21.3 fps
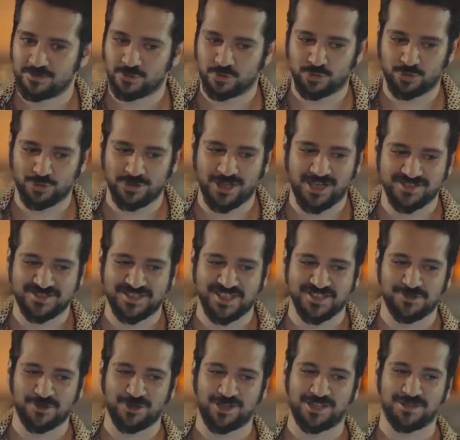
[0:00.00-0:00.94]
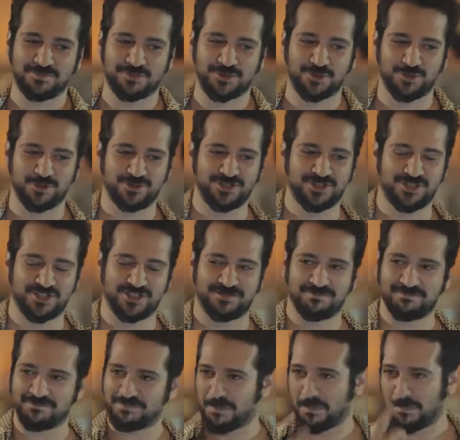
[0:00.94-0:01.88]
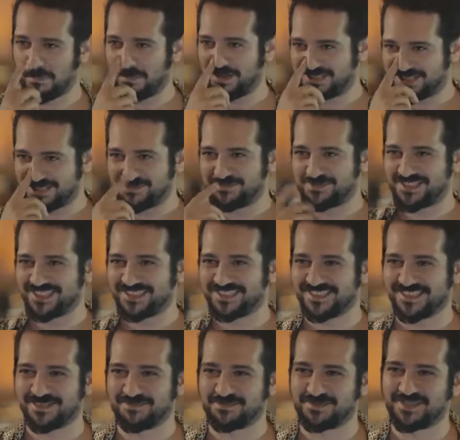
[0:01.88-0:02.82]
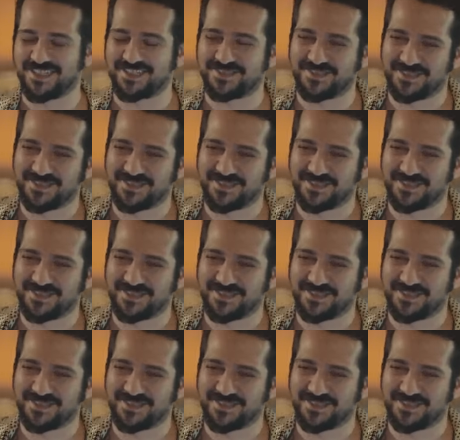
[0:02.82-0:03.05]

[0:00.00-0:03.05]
مو مشكلة أساسا المي عنا مجانا قولي لي شو بتحبي حضر